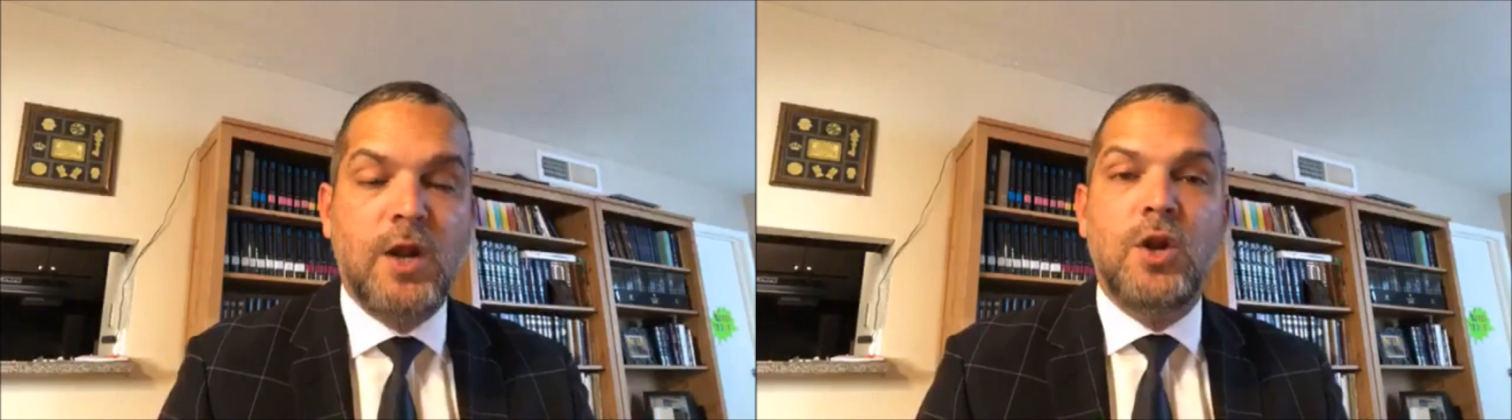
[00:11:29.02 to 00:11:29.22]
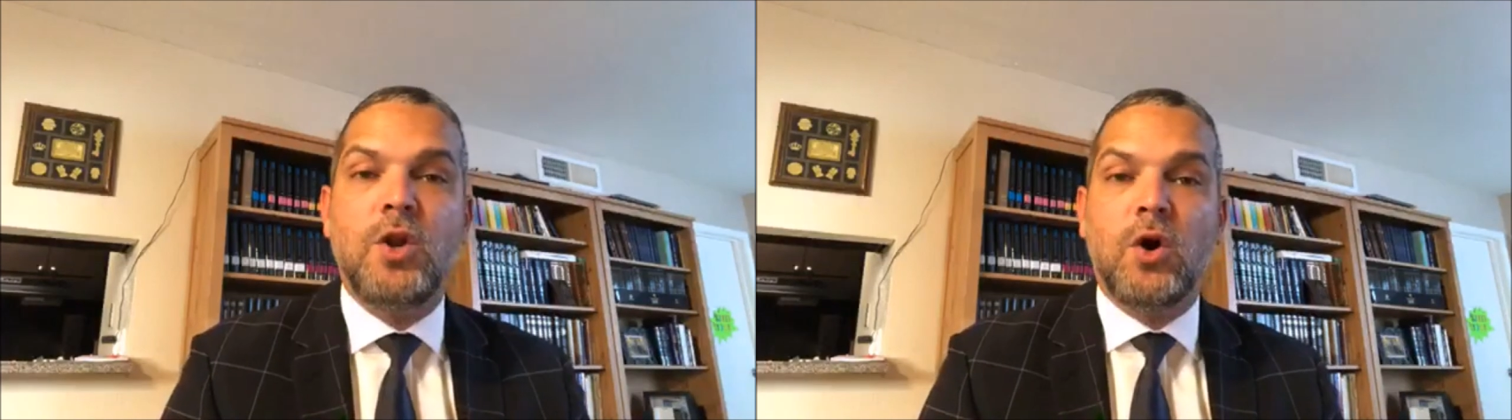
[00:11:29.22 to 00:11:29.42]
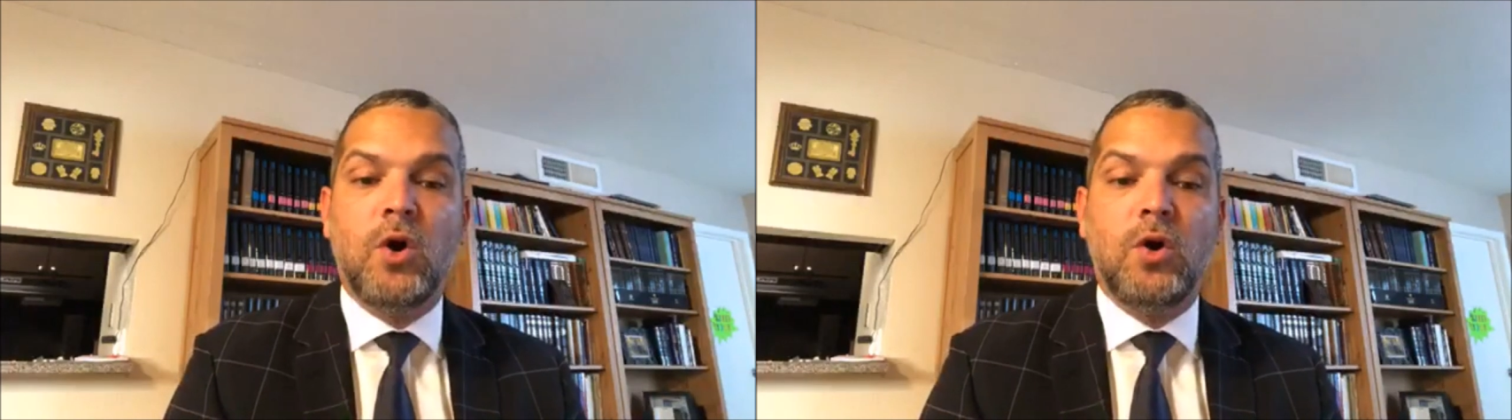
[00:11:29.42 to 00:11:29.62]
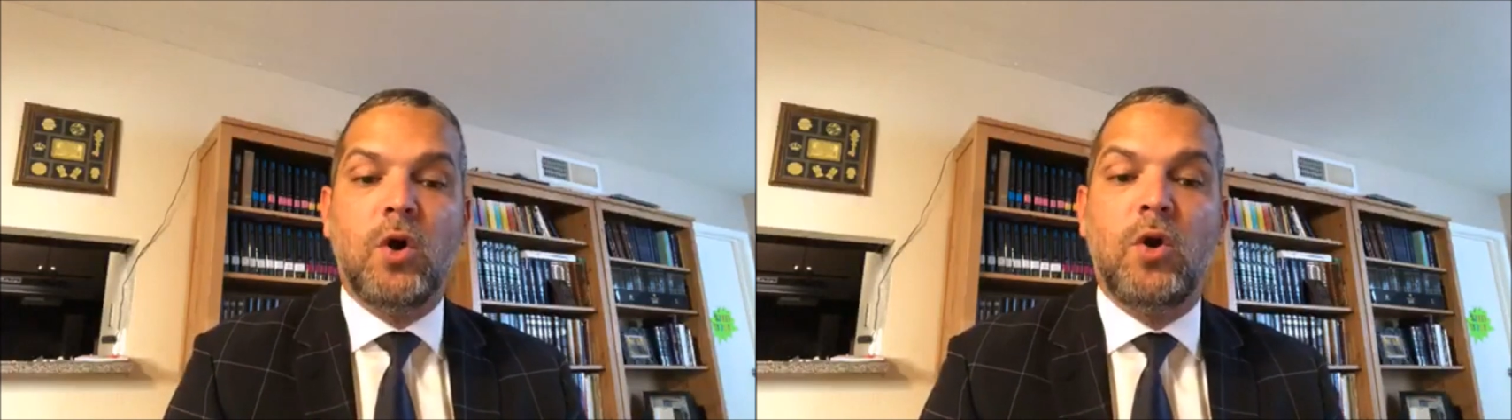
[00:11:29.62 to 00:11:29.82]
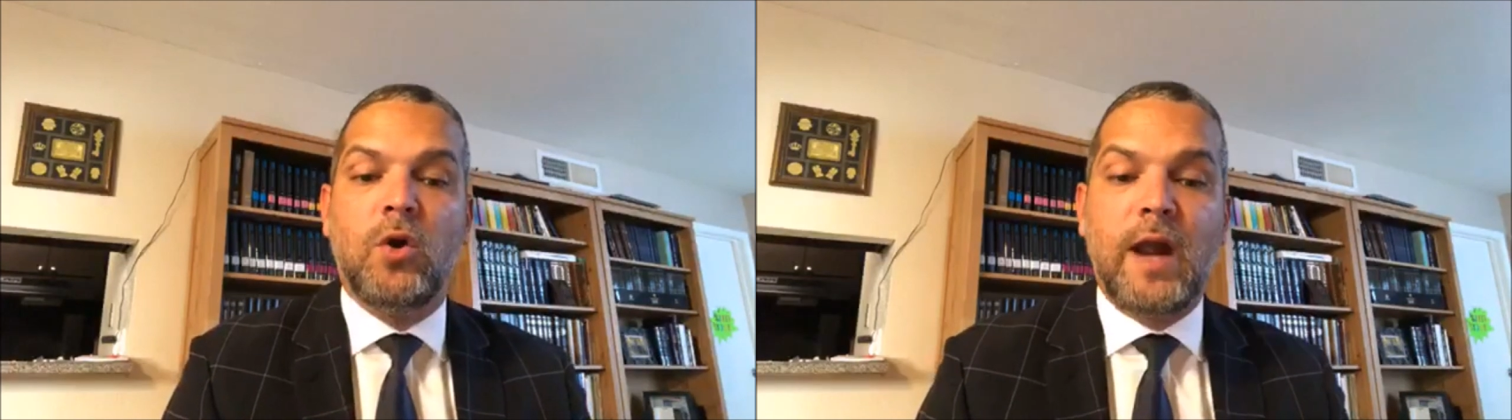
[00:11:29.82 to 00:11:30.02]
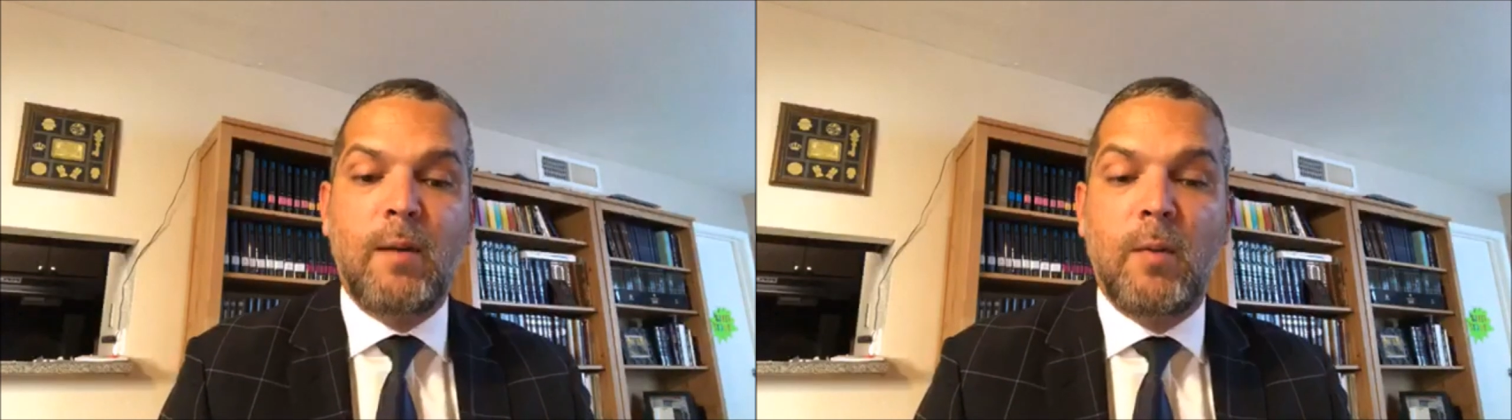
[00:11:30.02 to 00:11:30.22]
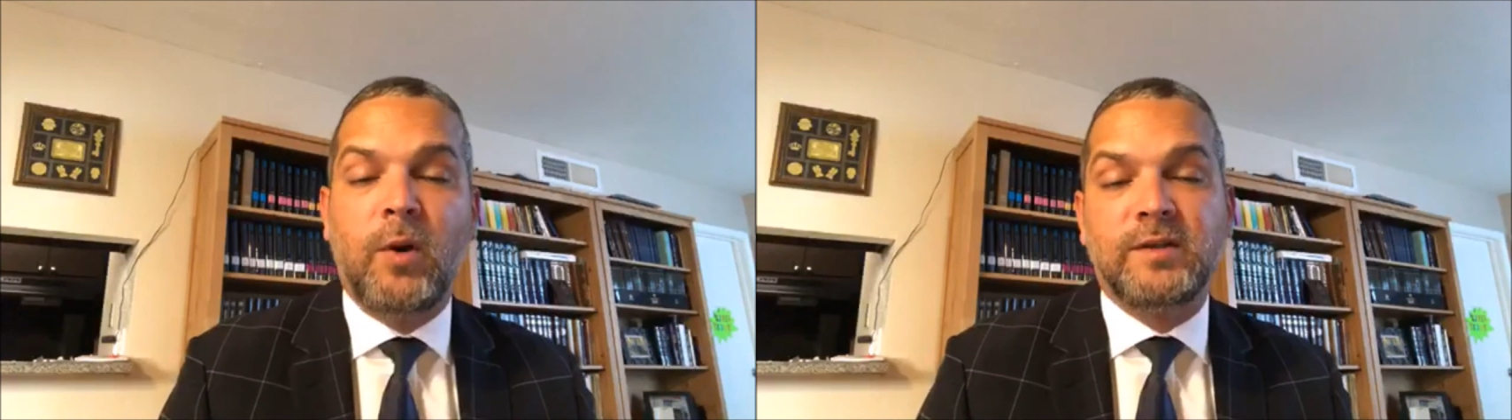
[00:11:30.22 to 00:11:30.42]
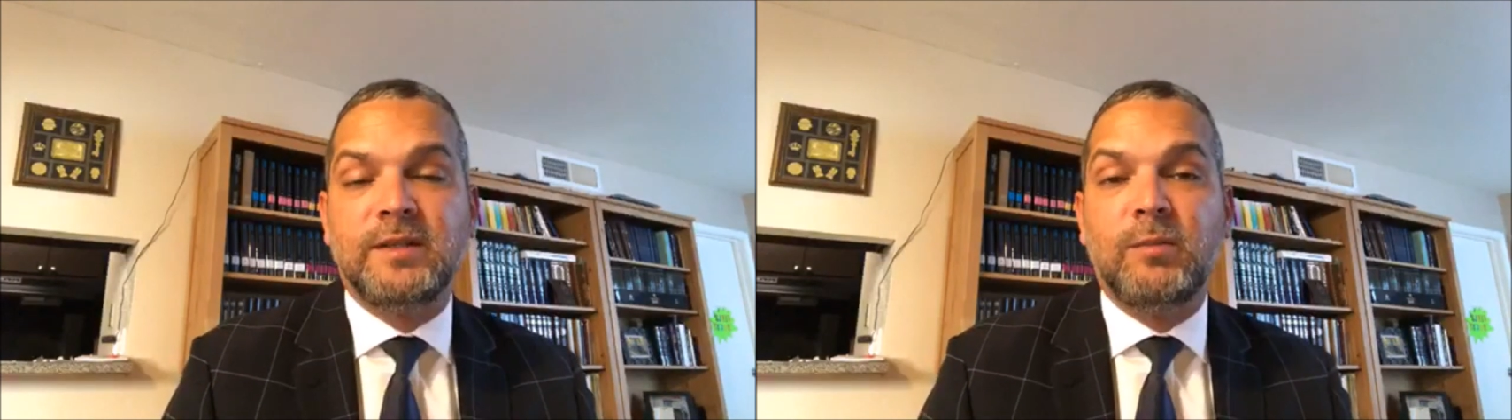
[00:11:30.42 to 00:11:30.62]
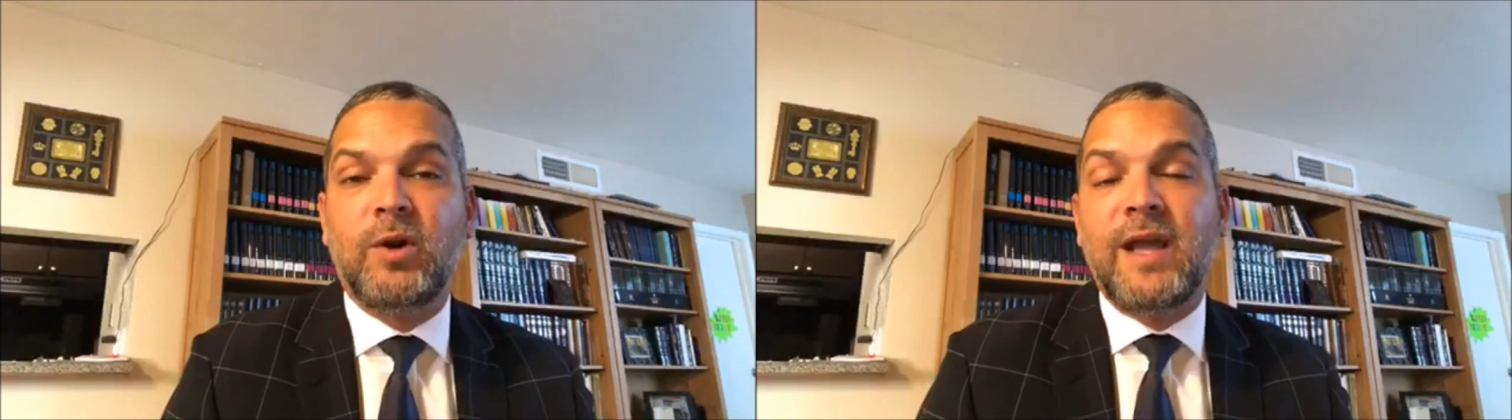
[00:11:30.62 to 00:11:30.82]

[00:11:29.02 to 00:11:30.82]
no lo logramos porque sentimos